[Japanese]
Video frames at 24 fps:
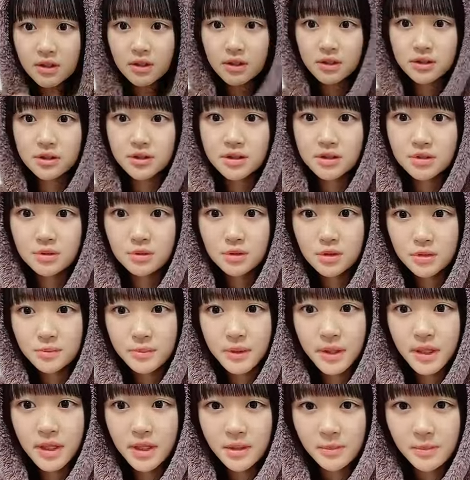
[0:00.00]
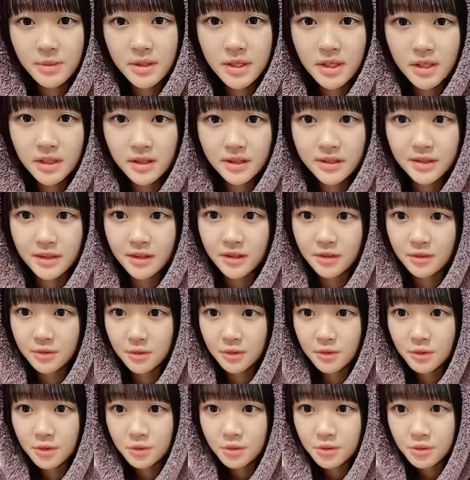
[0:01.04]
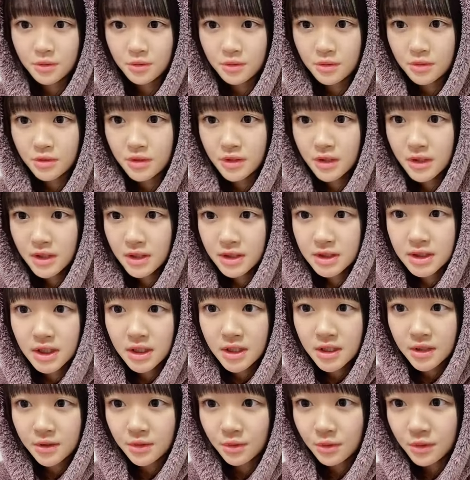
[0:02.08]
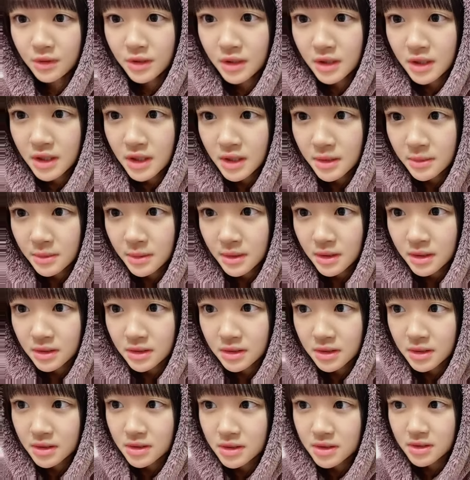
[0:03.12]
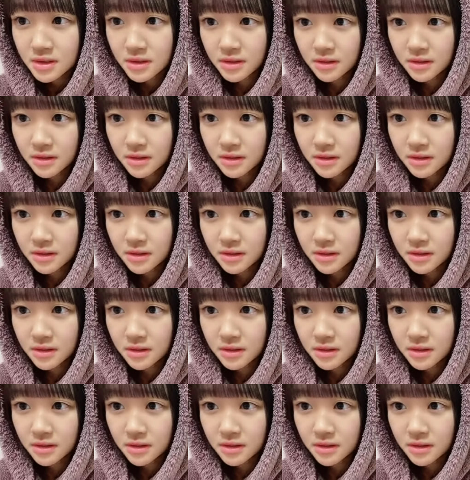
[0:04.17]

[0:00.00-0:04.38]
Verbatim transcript: んかすごい前髪綺麗になったのどういうことさっきどんだけやばかったん